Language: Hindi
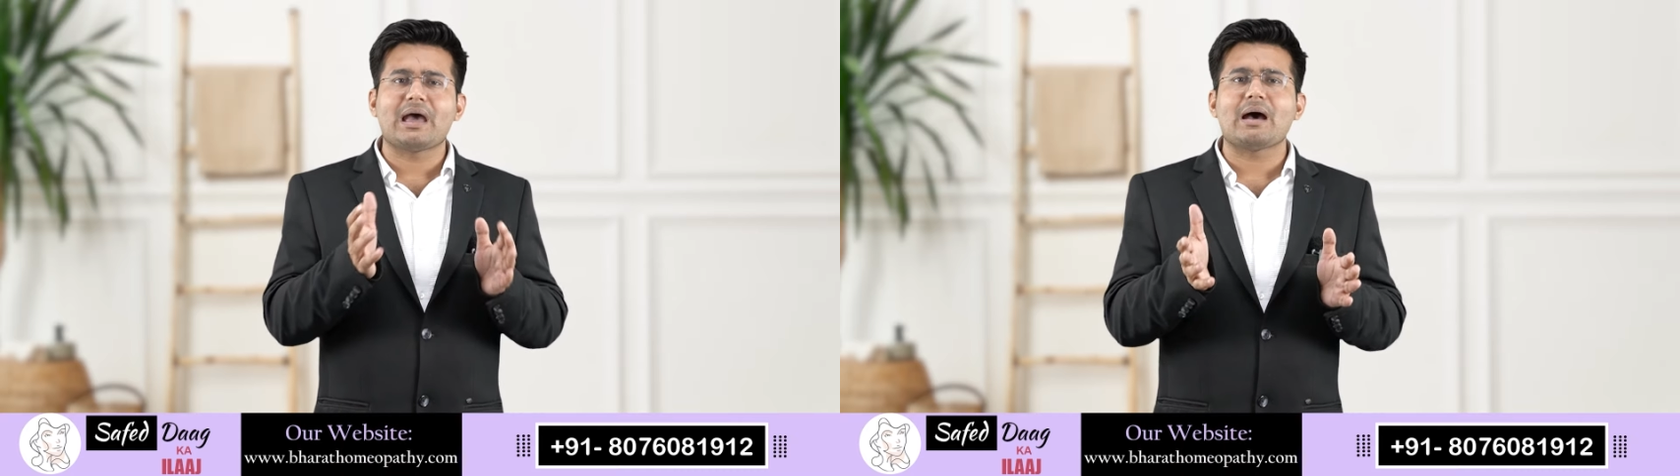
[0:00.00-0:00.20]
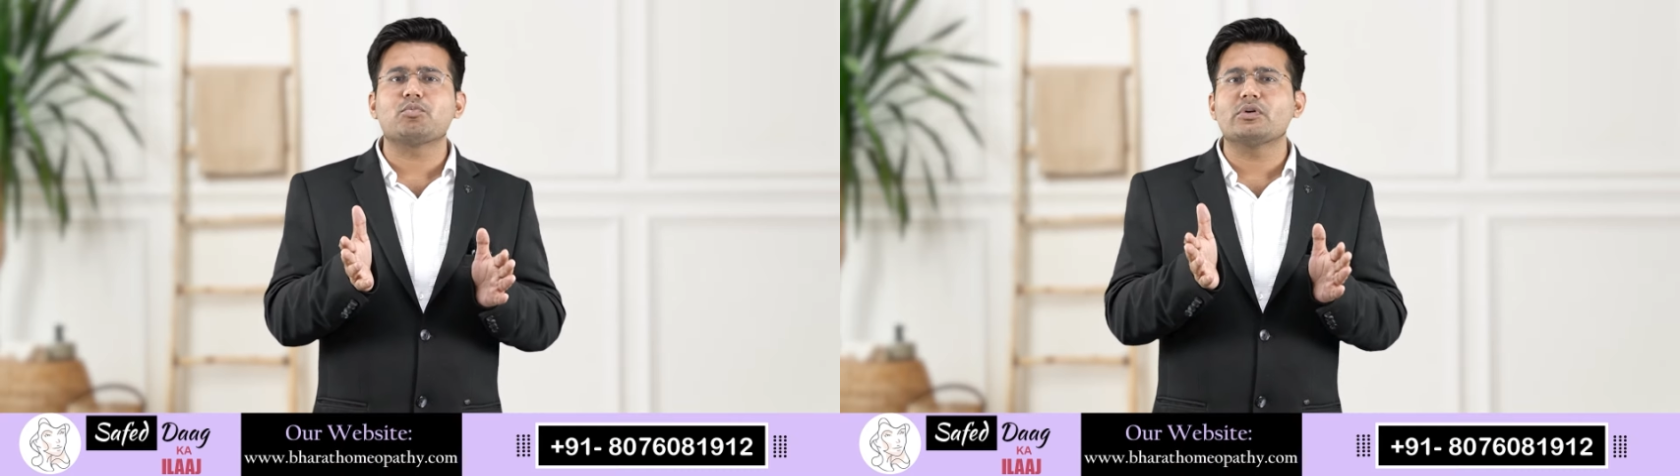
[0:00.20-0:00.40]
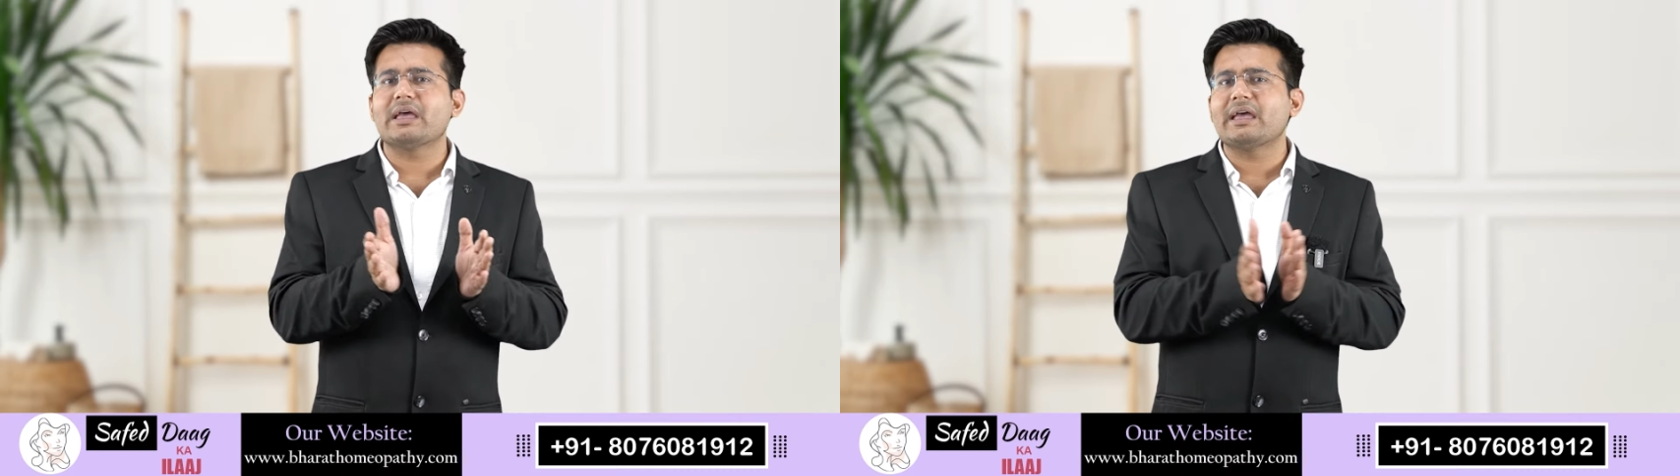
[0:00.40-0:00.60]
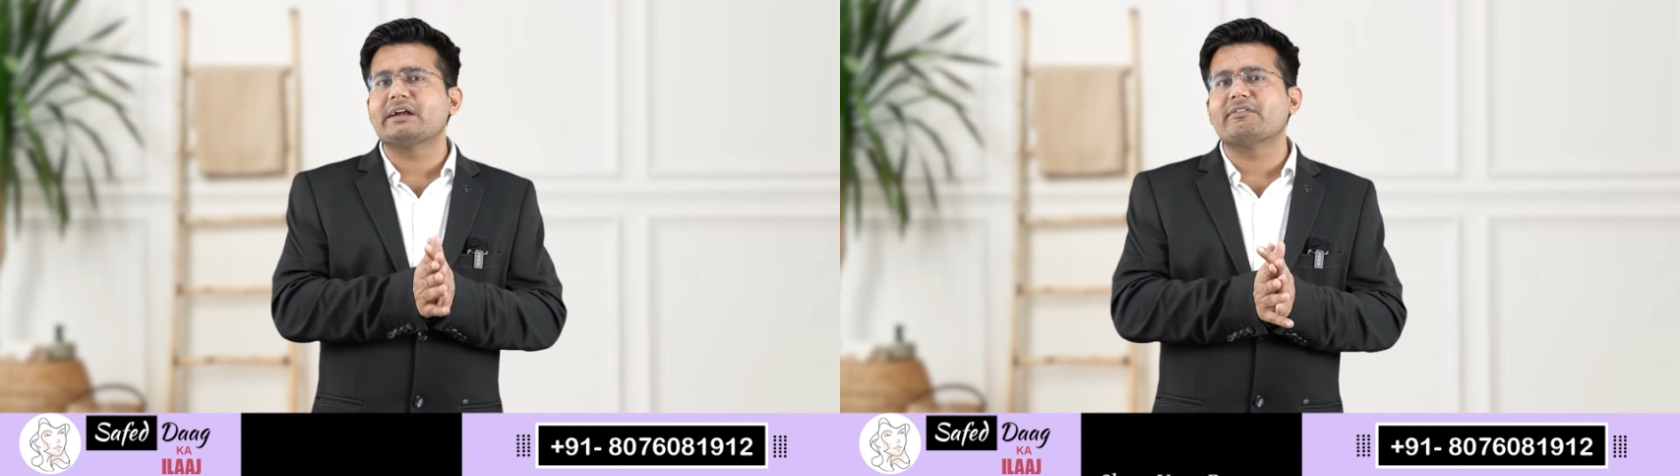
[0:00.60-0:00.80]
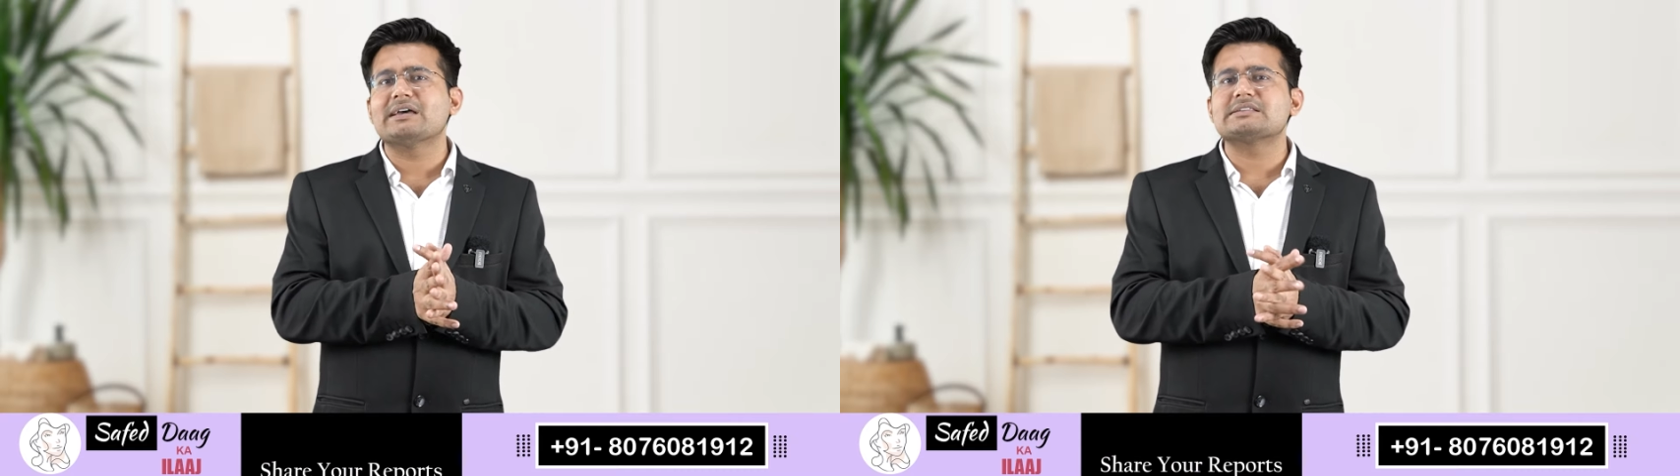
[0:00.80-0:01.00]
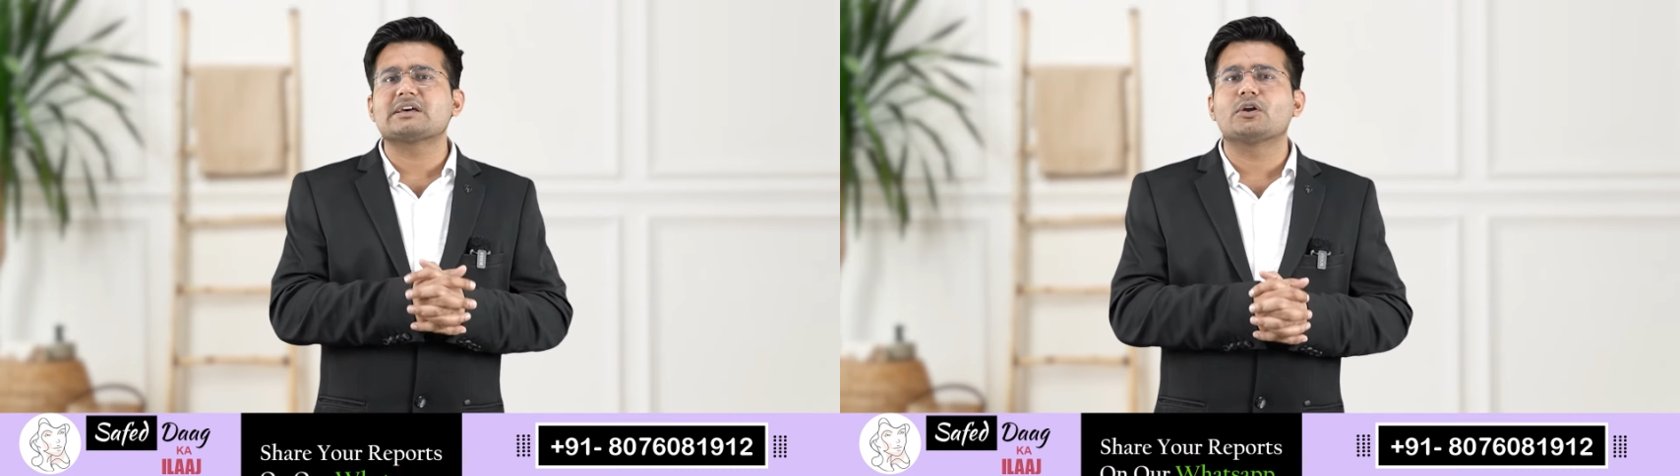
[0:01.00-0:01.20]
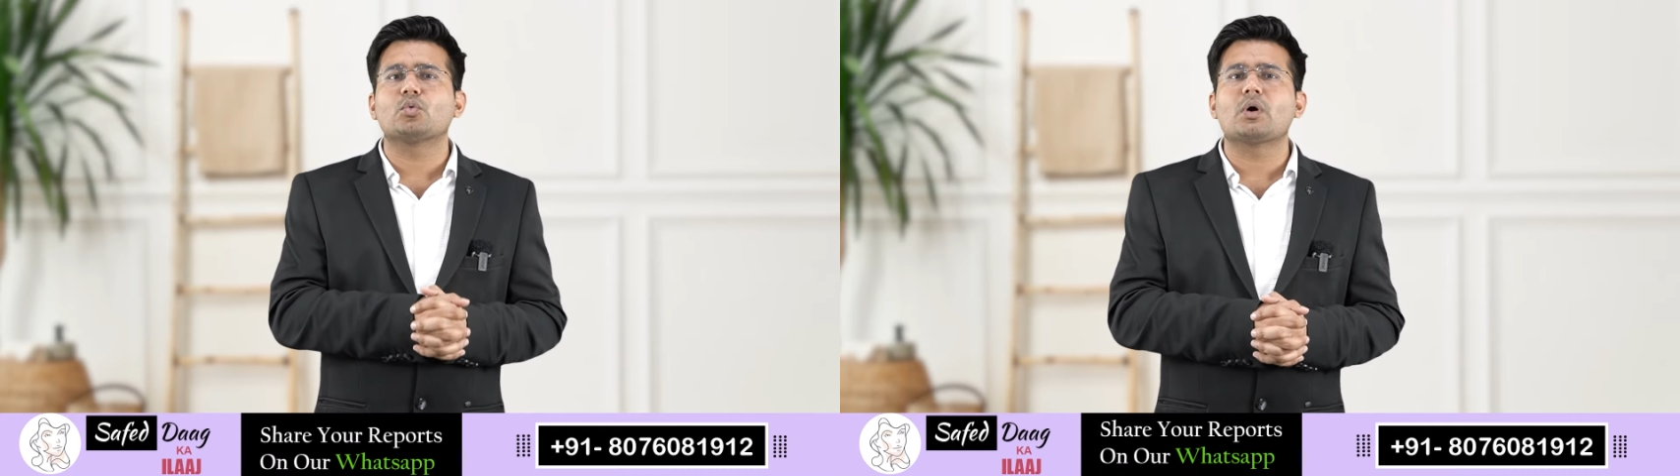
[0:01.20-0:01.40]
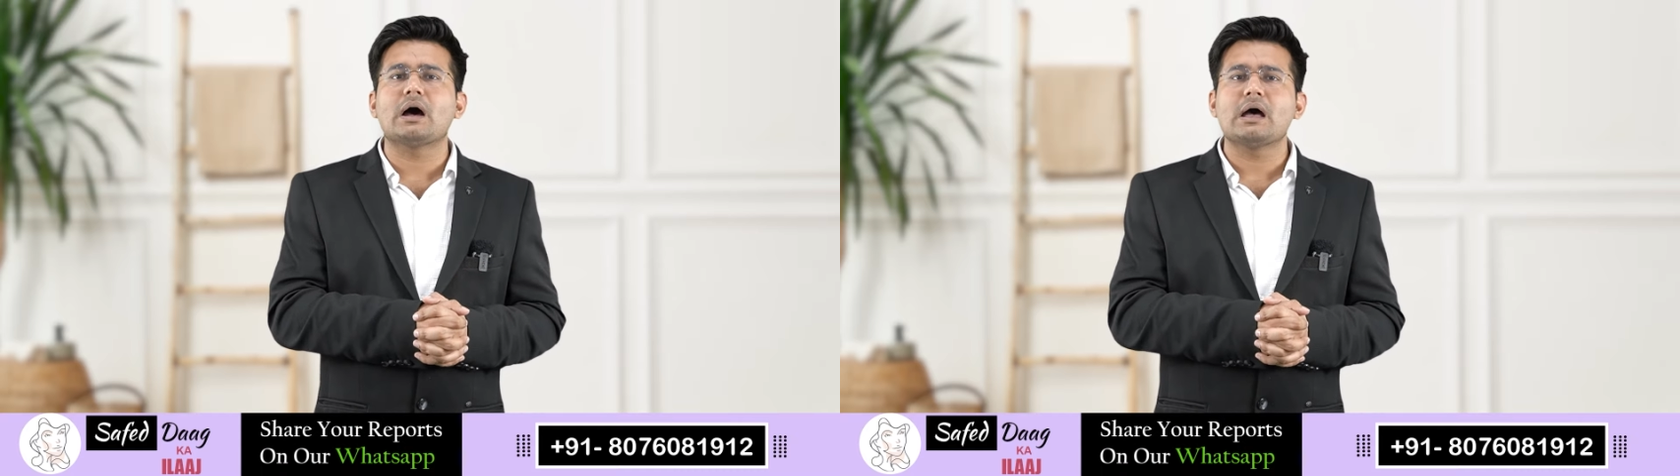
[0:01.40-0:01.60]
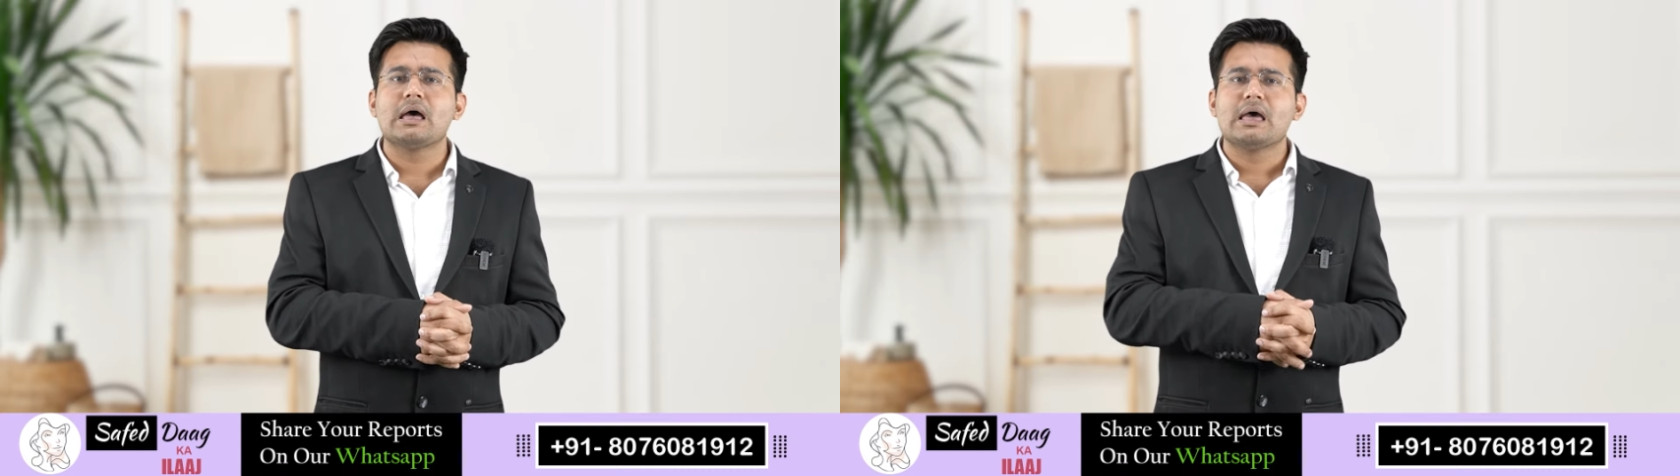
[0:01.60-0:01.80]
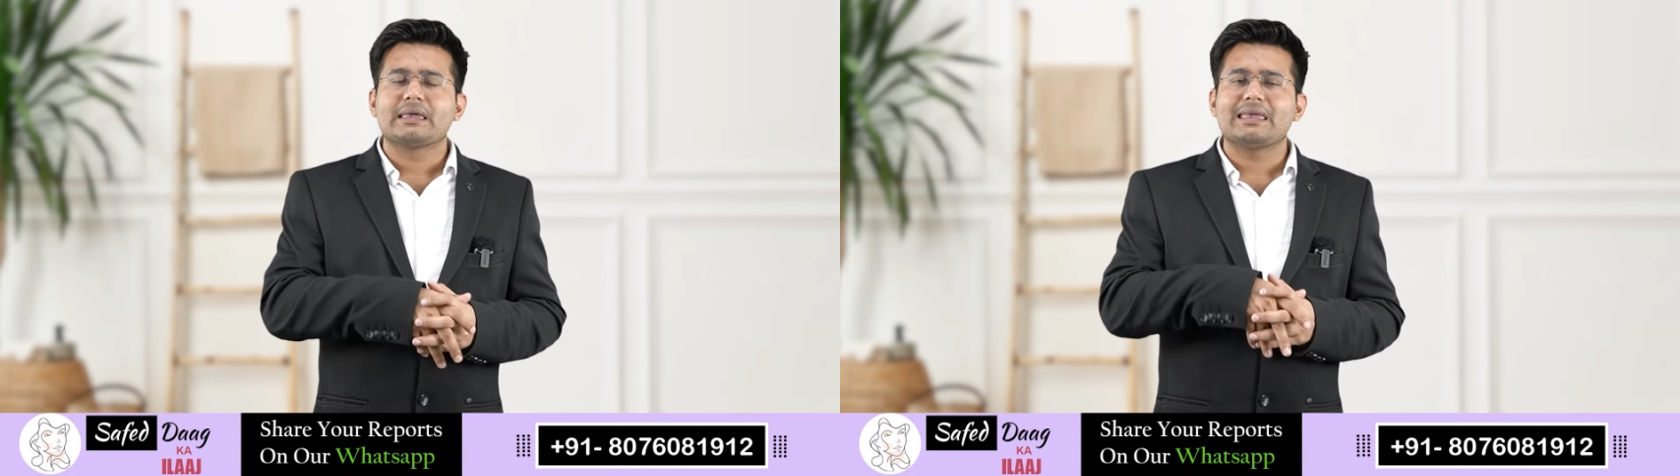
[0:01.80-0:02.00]
मैं आपको यही एडवाइस करूंगा
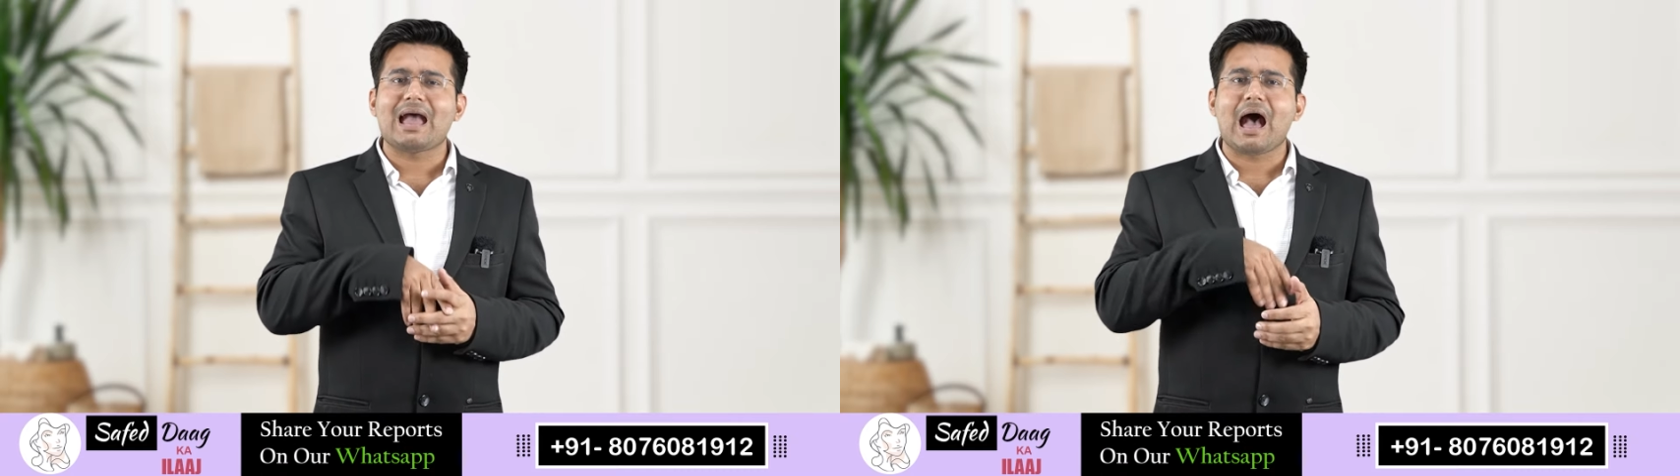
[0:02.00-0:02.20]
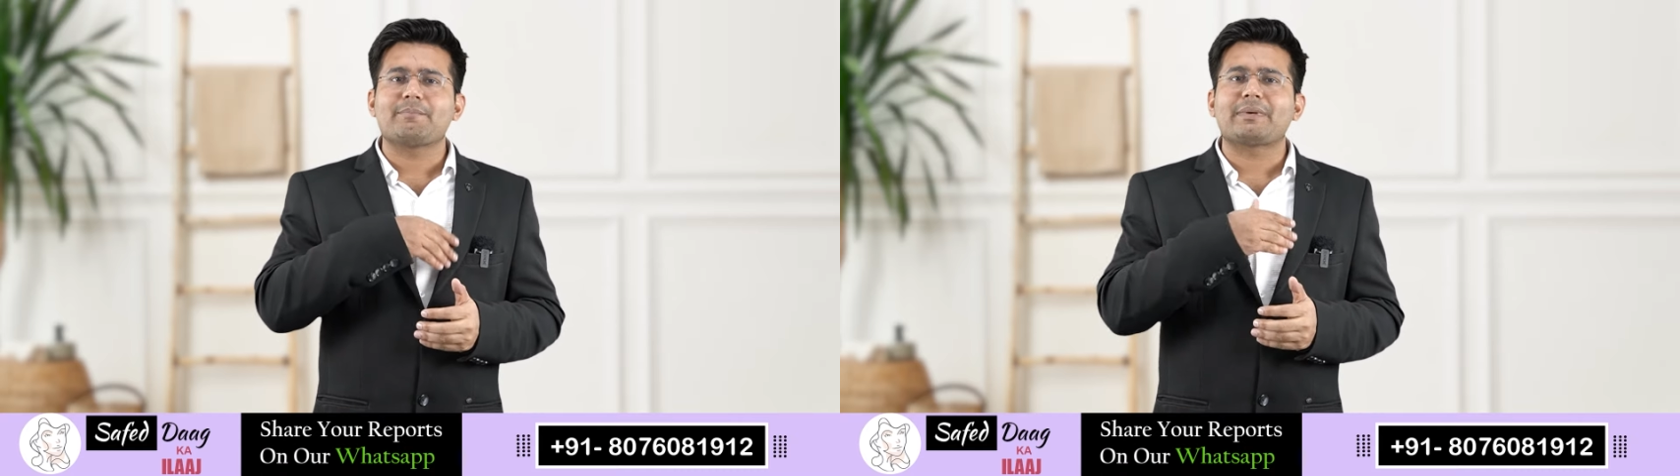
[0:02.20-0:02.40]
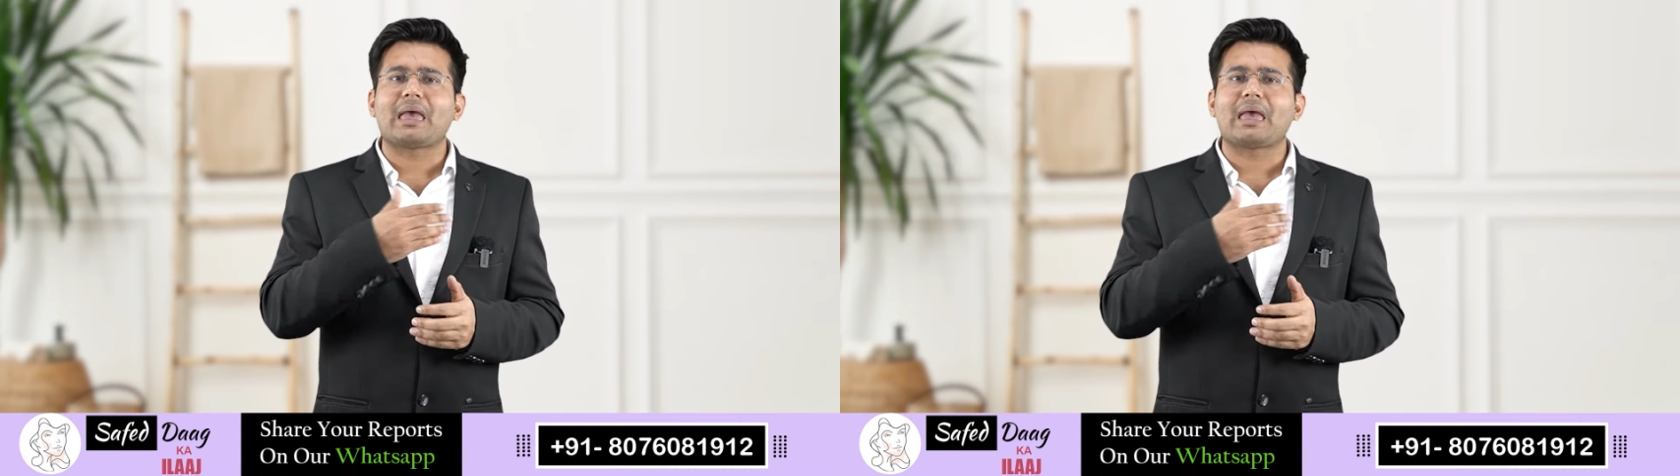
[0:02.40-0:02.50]
कि आप